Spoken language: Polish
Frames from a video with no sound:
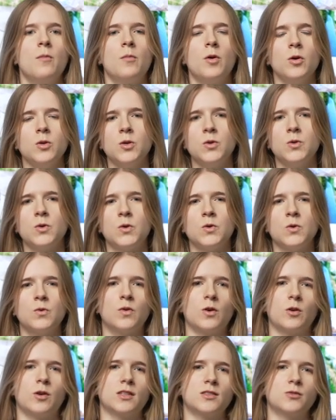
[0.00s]

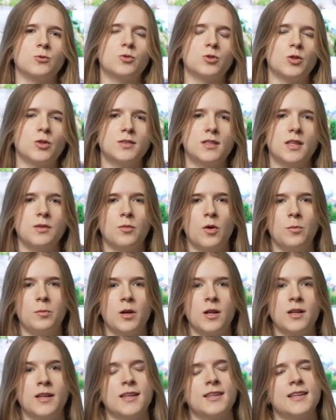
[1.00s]
monitorów oraz urządzeń
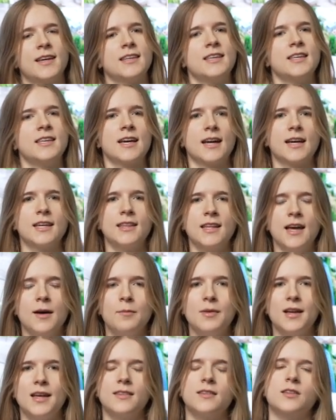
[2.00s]
mobilnych, takich jak
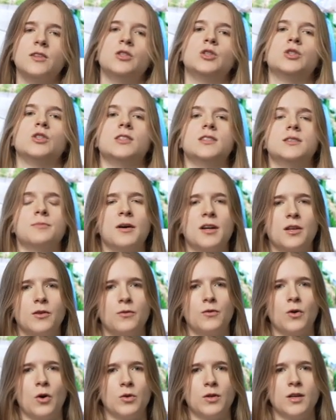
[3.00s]
tablety czy
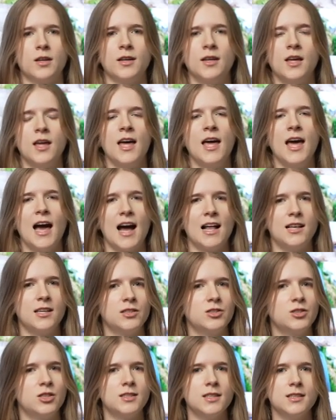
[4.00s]
smartfony.
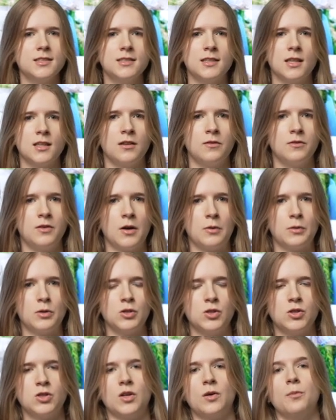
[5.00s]
Ale czy
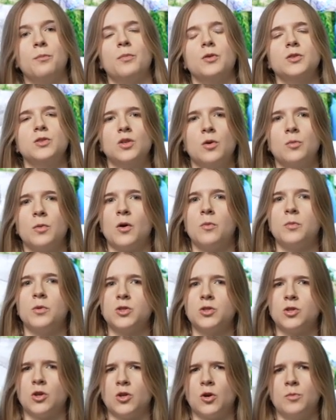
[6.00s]
zastanawiałeś się, po co
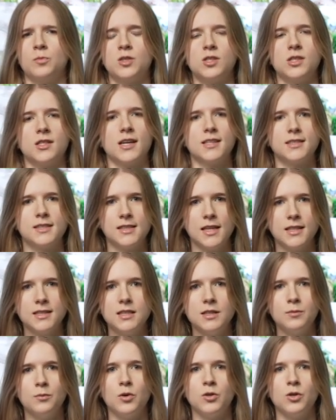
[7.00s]
miałbyś to robić na
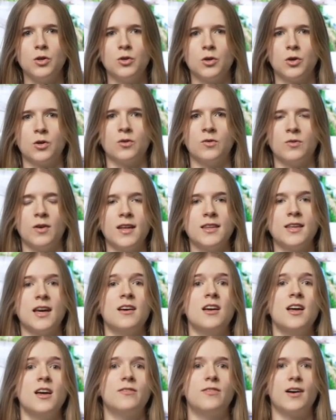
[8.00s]
stacji monitorowania
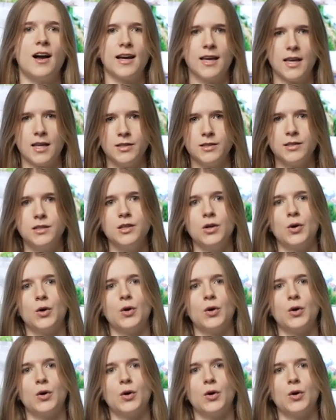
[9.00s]
w Agencji